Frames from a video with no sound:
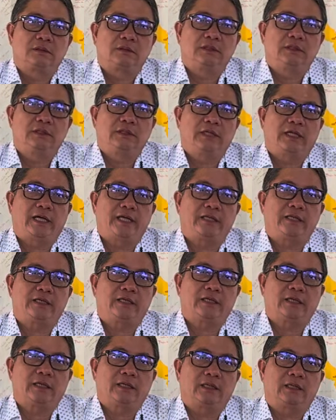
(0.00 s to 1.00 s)
tương lai chỉ
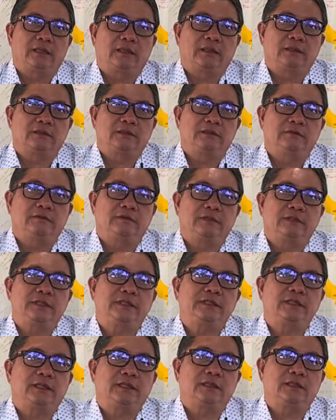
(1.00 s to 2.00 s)
cần cái hội chí
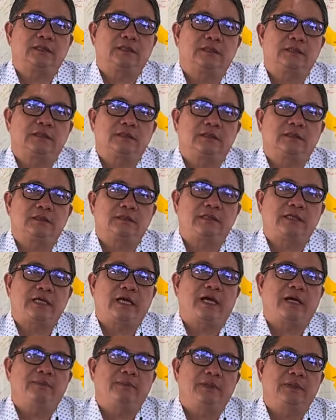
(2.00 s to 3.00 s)
sinh
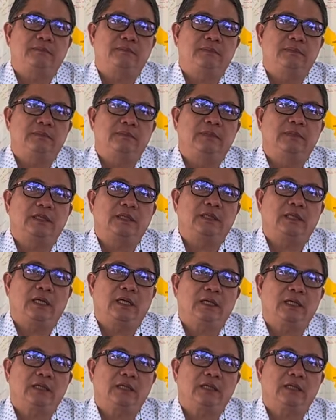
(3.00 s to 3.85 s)
cha bực bữa đó,